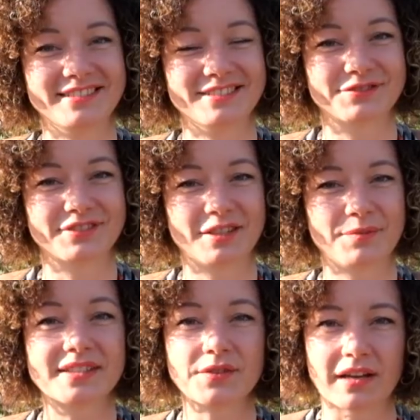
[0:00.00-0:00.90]
und
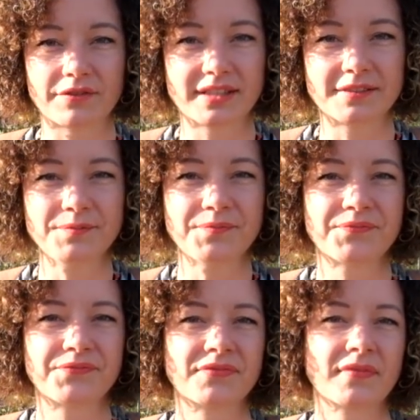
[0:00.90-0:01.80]
damit zu arbeiten.
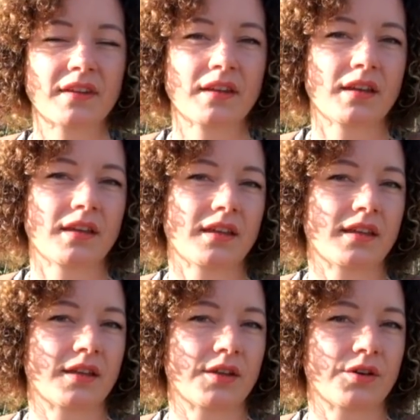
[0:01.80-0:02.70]

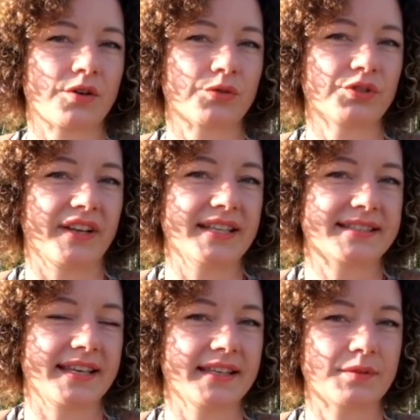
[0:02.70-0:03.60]
Und wenn ich
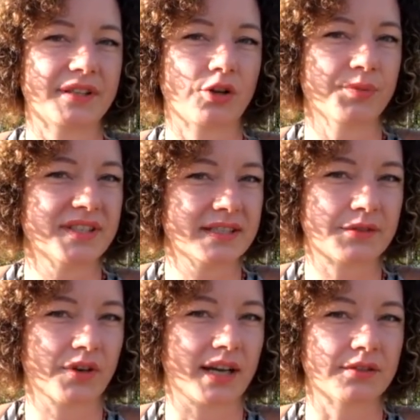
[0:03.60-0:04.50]
sehe, damit komme ich nicht
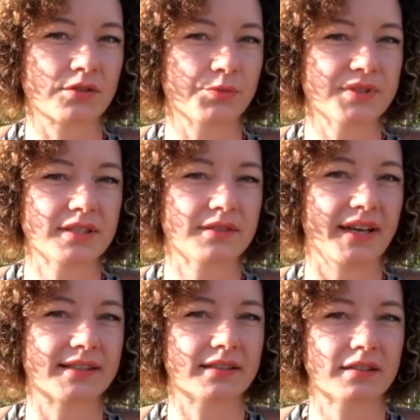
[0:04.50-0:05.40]
voran und komme ich nicht
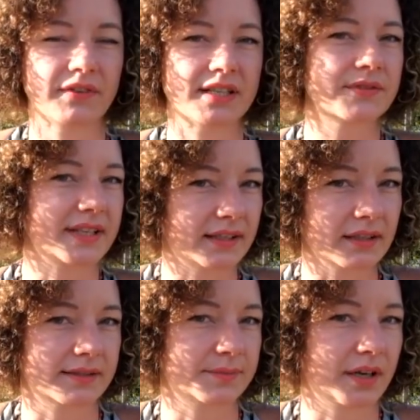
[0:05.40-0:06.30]
weiter, dann werde ich was
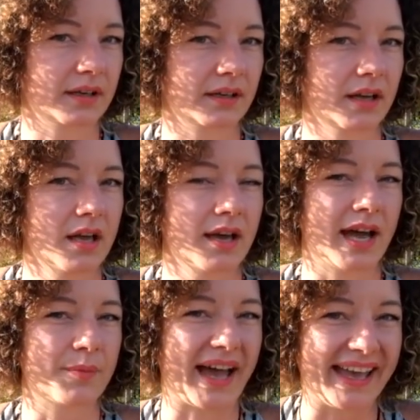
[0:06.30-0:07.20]
anderes machen.
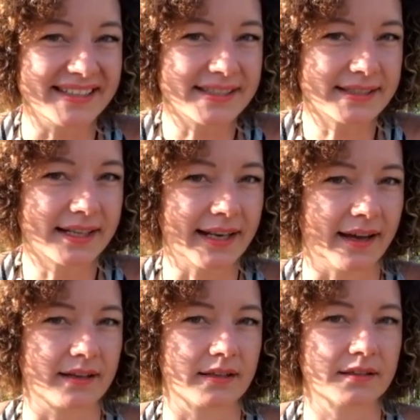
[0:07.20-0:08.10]
Aber eins ist
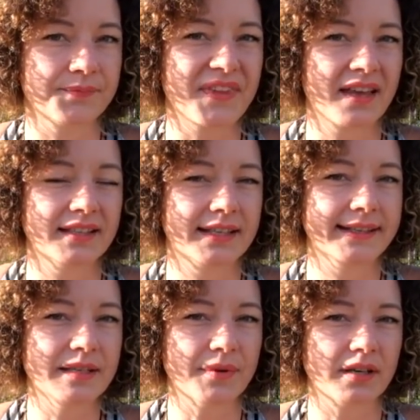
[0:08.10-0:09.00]
klar, ja, die
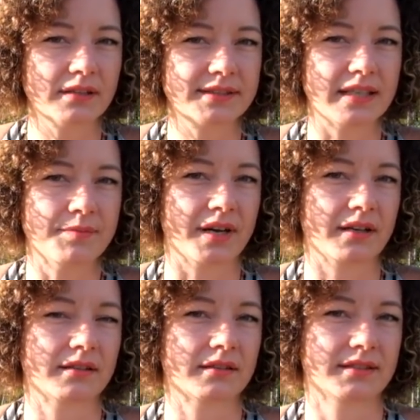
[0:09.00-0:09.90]

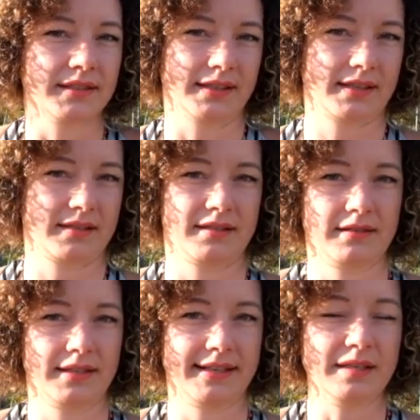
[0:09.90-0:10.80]
Klimathematik,
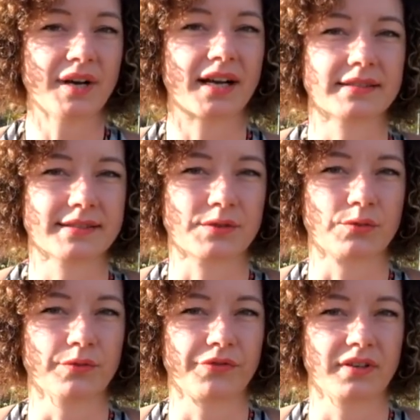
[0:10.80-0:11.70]
die
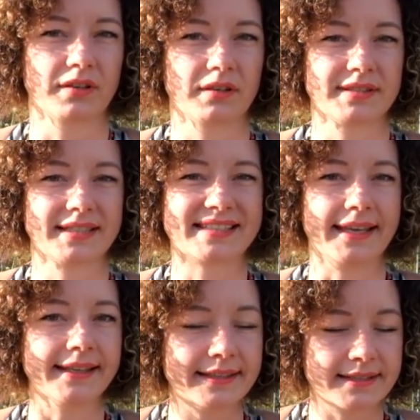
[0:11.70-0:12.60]
Klimakatastrophe ist jetzt
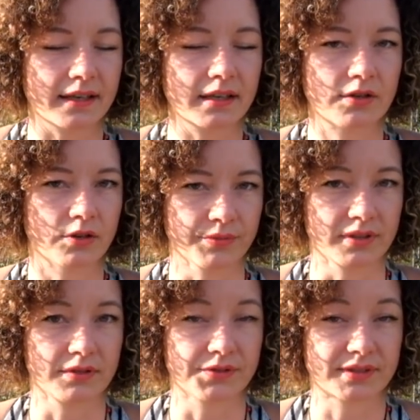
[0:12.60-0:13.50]
endlich
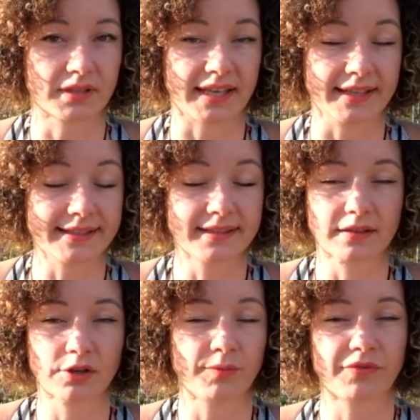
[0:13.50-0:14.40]
angekommen in Österreich, endlich in den
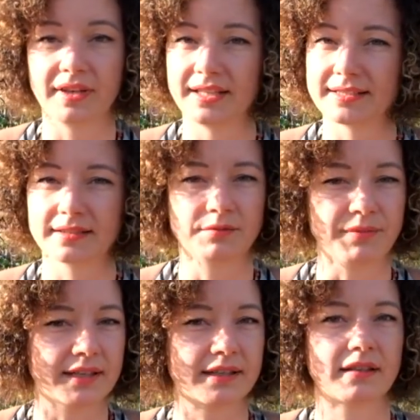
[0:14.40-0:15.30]
Köpfen, endlich in den
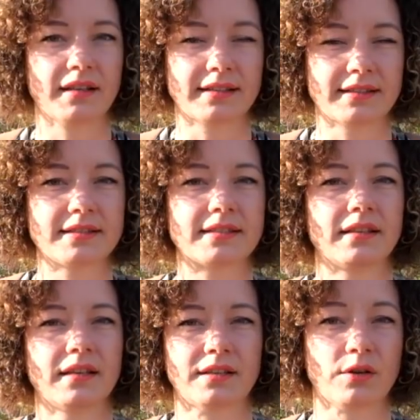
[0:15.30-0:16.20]
Medien, endlich
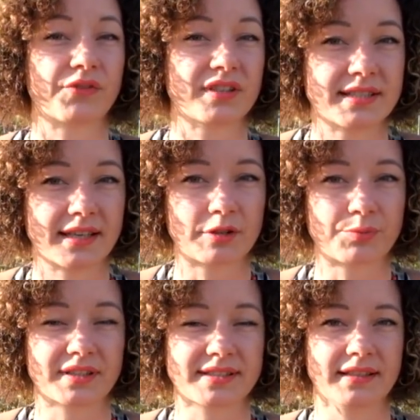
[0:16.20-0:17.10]
in der Öffentlichkeit
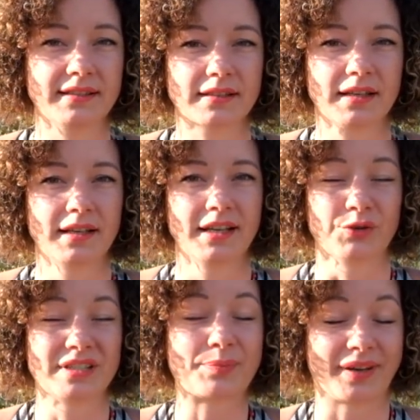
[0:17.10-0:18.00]
präsent. Und
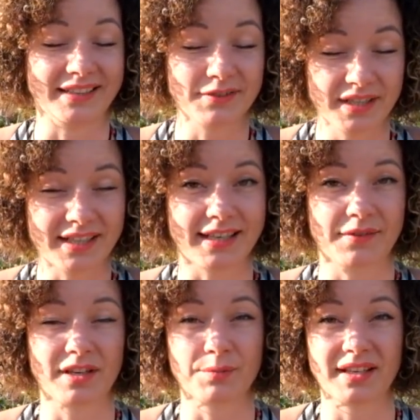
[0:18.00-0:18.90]
es brennt wirklich.
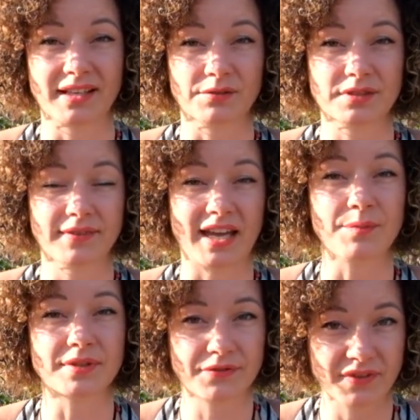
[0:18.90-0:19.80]
Wir haben genau zwei
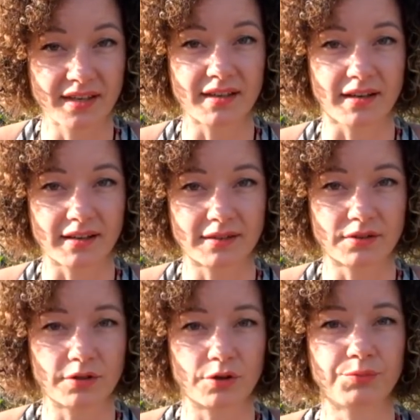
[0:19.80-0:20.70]
bis vier Jahre
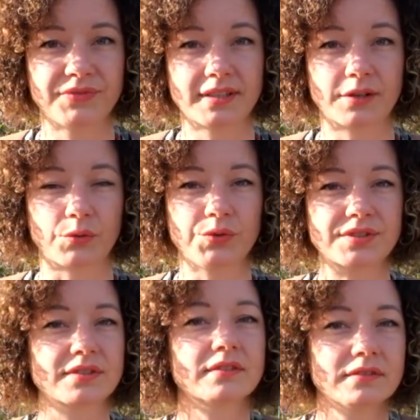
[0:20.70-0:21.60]
noch, um die
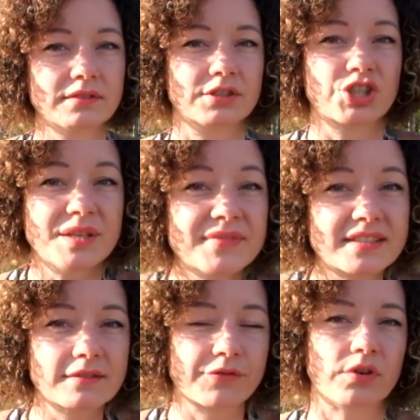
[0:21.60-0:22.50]
größten,
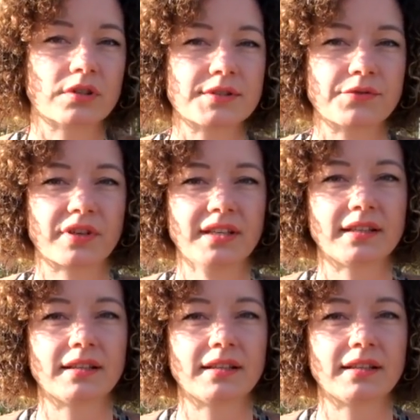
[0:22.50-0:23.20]
schlimmsten Folgen zu verhindern.